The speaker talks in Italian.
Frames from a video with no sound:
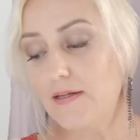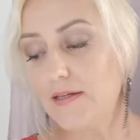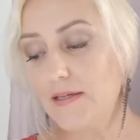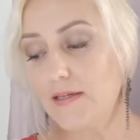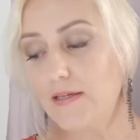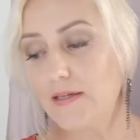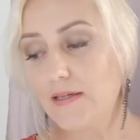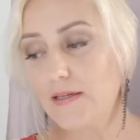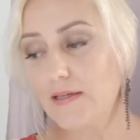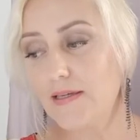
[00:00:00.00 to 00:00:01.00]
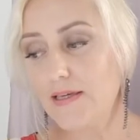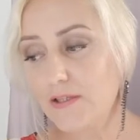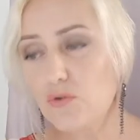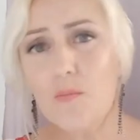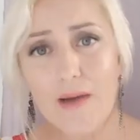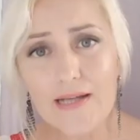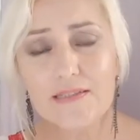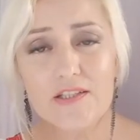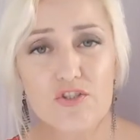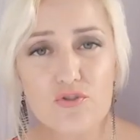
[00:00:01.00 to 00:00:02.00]
eh, e tu
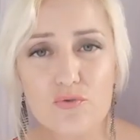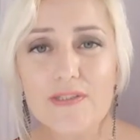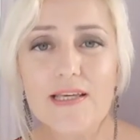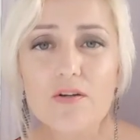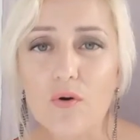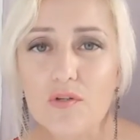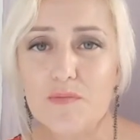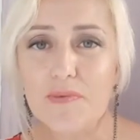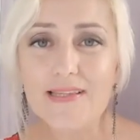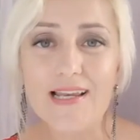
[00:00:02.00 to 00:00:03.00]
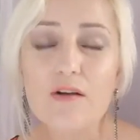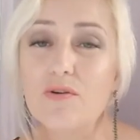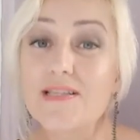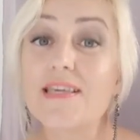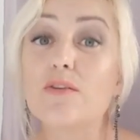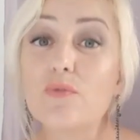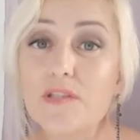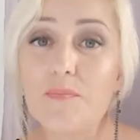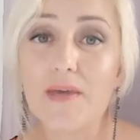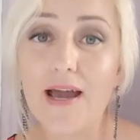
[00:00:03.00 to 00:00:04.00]
mandi giù dei rospi, delle cose che non
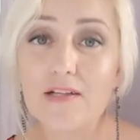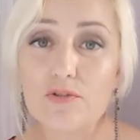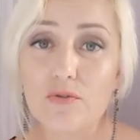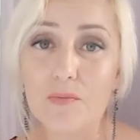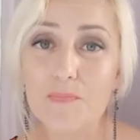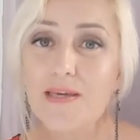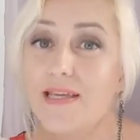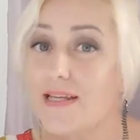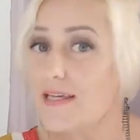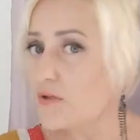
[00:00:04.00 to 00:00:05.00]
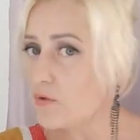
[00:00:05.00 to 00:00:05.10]
ti piacciono, perché